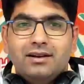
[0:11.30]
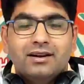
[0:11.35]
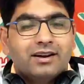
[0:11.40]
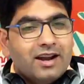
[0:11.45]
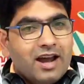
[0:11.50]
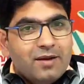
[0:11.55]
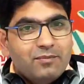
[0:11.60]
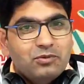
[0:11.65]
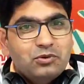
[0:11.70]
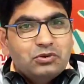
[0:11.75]

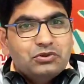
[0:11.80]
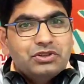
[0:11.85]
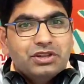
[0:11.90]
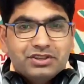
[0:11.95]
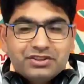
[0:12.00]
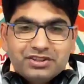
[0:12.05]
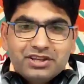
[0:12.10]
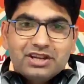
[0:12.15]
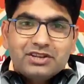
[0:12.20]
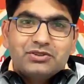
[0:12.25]
अगर आप
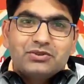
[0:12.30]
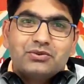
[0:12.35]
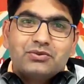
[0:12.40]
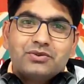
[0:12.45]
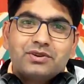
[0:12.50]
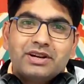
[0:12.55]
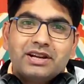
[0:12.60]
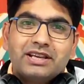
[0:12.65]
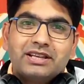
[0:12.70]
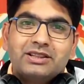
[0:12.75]
कुछ अच्छा
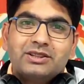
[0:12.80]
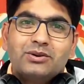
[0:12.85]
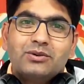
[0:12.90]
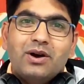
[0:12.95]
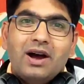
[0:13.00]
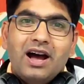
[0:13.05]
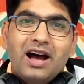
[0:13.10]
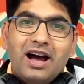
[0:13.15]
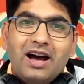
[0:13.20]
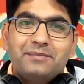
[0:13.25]
सुन रहे हैं
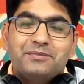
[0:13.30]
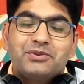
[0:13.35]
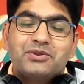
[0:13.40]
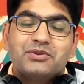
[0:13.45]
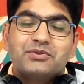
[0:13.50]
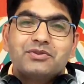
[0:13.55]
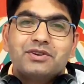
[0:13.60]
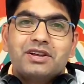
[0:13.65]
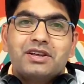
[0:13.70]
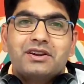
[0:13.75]
तो आप
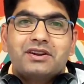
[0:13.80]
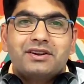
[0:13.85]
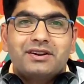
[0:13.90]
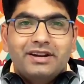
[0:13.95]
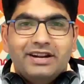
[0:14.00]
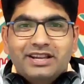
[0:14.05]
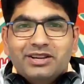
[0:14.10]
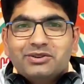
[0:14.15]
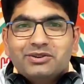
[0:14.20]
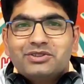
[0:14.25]
सुन रहे हैं
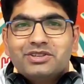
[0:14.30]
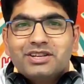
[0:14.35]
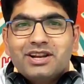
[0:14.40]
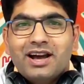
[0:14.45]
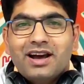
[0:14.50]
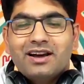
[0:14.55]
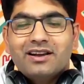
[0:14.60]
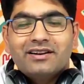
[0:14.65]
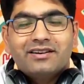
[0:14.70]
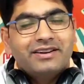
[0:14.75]
रेडियो
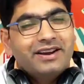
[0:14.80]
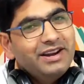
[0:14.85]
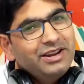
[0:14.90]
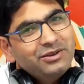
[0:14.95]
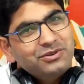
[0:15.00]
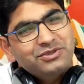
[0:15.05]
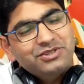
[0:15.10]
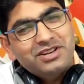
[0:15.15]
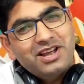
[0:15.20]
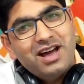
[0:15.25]
चिनार
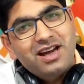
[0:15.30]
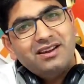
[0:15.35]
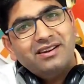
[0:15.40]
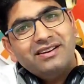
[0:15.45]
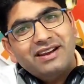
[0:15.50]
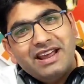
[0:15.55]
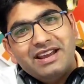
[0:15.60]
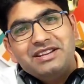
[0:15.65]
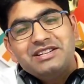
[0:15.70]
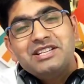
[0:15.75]
रेडियो
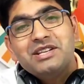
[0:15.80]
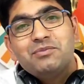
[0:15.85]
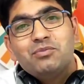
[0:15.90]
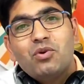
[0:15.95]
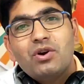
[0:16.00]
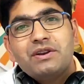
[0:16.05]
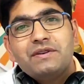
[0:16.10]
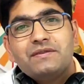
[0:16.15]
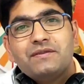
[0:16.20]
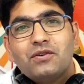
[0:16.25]
चिनार
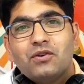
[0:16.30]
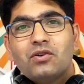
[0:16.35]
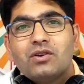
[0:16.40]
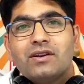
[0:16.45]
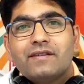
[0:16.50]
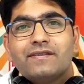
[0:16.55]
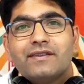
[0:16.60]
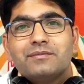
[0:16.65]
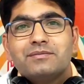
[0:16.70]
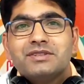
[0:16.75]

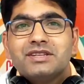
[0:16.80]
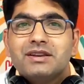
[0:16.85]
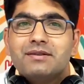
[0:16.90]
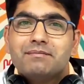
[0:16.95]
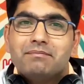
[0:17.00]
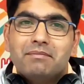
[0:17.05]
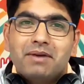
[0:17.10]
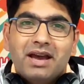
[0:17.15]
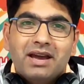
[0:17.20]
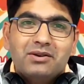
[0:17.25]
90.4 एफएम
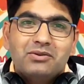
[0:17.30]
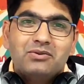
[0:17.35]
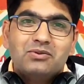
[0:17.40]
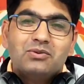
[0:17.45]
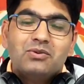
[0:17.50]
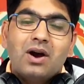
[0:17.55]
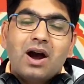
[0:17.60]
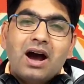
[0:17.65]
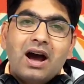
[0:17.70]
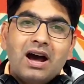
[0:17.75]
से मैं
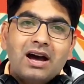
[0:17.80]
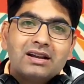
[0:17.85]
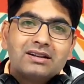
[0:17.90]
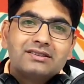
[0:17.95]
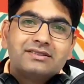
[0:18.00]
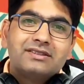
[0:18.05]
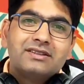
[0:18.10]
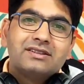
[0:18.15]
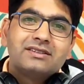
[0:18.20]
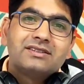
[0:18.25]
हूं
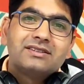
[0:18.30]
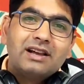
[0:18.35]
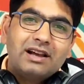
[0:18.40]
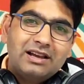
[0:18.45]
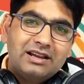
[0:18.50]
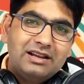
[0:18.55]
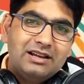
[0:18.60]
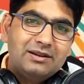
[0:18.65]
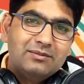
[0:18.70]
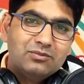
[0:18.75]
आरजे
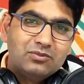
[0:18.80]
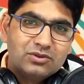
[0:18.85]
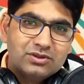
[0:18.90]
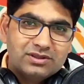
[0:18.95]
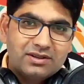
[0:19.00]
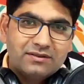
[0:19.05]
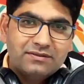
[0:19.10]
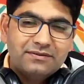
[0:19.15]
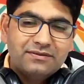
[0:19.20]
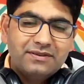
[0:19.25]
साहिल
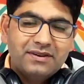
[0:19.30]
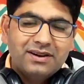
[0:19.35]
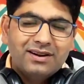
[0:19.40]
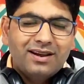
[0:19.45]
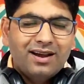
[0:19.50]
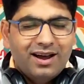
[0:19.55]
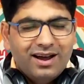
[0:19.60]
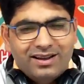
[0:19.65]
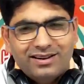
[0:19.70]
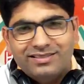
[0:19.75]

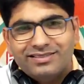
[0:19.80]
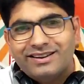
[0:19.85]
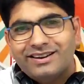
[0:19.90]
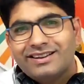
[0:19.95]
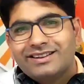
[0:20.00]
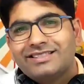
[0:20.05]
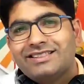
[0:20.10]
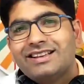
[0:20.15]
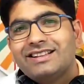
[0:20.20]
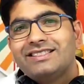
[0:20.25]
मुजफ्फर हर
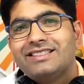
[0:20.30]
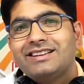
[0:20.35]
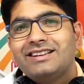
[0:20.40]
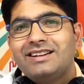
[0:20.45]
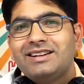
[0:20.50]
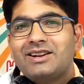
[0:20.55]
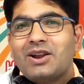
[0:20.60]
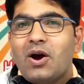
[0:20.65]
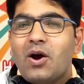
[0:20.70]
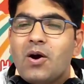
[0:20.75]
धड़कते
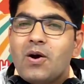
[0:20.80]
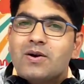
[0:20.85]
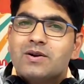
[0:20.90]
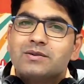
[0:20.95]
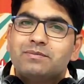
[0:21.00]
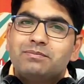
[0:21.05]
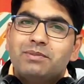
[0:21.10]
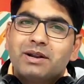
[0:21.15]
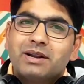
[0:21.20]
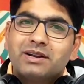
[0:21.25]
दिल
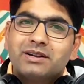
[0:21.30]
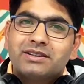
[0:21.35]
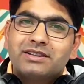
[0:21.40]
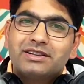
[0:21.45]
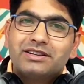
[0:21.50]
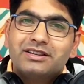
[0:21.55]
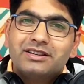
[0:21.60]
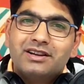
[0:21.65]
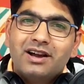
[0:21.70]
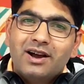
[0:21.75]
और
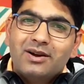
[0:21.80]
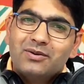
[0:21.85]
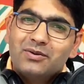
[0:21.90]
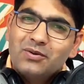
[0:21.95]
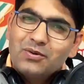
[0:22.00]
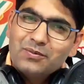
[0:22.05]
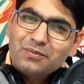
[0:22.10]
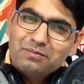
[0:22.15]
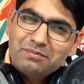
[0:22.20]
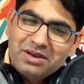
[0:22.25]
परखती निगाह
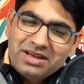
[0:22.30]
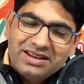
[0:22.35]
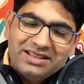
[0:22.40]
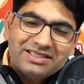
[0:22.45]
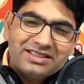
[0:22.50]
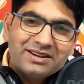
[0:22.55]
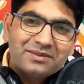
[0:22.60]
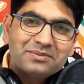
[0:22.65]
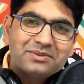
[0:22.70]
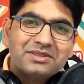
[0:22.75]
को
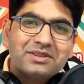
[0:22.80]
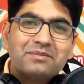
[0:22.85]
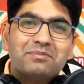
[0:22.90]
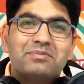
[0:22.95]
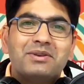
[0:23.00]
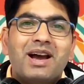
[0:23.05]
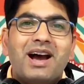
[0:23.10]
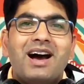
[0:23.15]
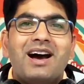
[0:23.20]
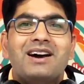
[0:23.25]
मेरी तरफ से
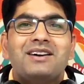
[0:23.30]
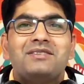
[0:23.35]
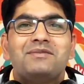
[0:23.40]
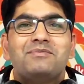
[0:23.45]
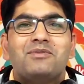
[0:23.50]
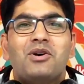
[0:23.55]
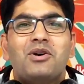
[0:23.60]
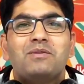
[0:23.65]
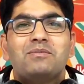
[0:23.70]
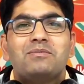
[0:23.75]

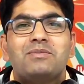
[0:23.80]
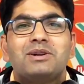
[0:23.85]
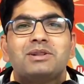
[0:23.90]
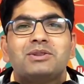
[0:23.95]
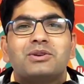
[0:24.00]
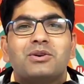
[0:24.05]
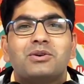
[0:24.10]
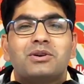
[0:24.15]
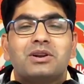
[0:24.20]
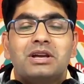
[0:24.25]
प्यार
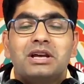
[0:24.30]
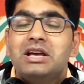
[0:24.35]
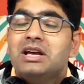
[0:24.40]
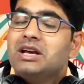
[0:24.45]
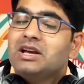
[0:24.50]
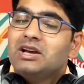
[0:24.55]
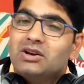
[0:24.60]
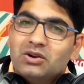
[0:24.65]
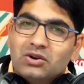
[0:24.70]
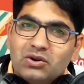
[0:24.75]
मोहब्बत और
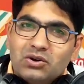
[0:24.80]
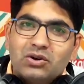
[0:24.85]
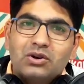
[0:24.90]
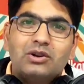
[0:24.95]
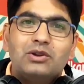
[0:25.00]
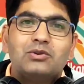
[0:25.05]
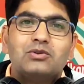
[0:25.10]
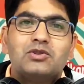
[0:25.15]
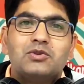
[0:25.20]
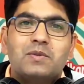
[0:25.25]

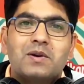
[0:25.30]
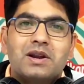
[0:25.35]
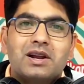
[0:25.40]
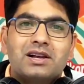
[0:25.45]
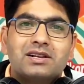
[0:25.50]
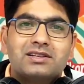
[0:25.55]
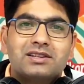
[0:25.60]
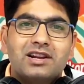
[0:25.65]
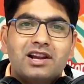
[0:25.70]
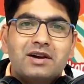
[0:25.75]
खलूस
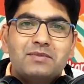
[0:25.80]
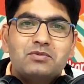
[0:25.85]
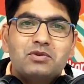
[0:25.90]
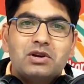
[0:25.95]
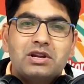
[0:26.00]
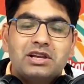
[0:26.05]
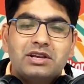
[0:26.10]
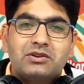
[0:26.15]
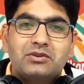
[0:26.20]
भरा असलम